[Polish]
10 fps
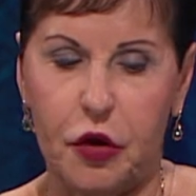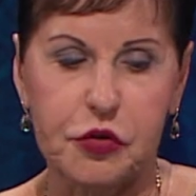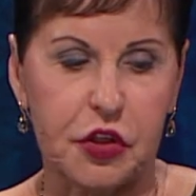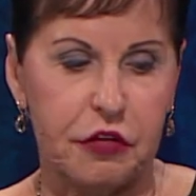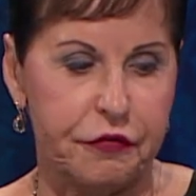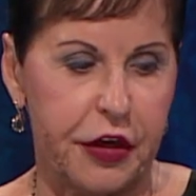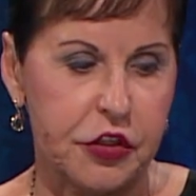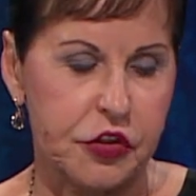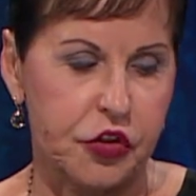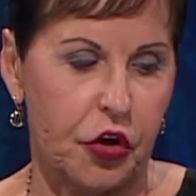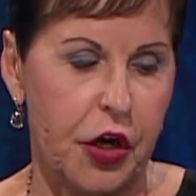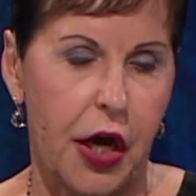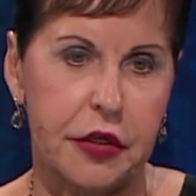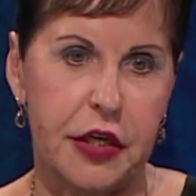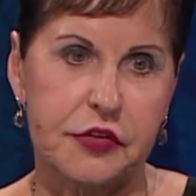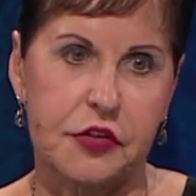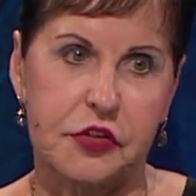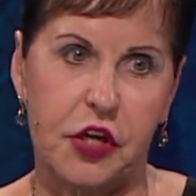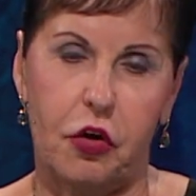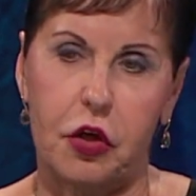jeżeli nie są to biblijne
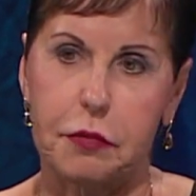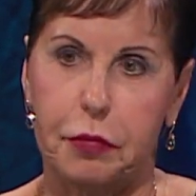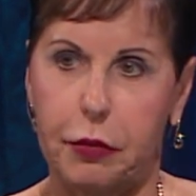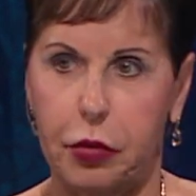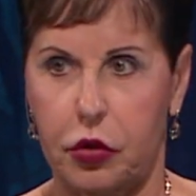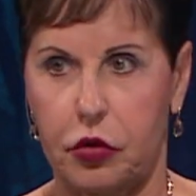poglądy.